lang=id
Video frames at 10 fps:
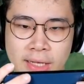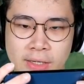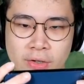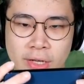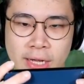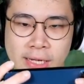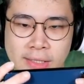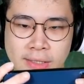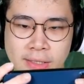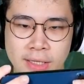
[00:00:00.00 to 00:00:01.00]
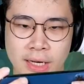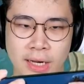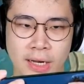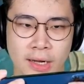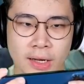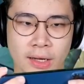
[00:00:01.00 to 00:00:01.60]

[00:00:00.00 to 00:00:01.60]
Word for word: ini dulu ya Nah,